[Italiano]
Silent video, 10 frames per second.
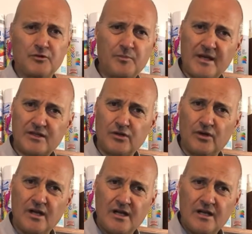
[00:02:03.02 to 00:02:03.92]

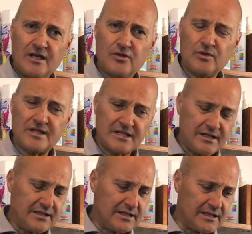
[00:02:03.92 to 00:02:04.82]
spesso sui
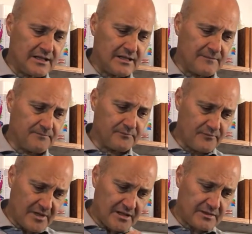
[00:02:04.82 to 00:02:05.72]
siti eh,
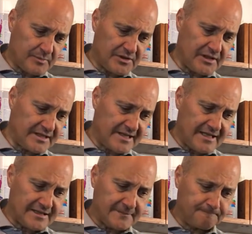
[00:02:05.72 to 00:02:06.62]

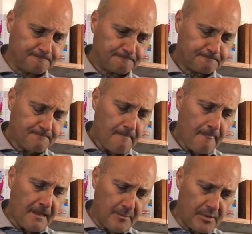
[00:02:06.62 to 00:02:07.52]
specializzati
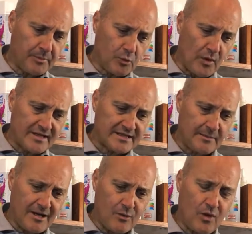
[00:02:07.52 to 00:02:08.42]
è proprio questa,
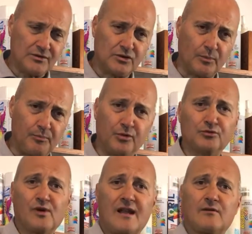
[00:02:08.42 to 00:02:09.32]
ma quanto può
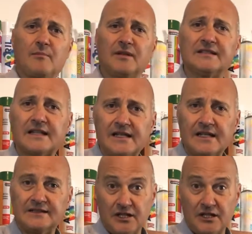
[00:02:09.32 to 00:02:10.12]
durare una batteria?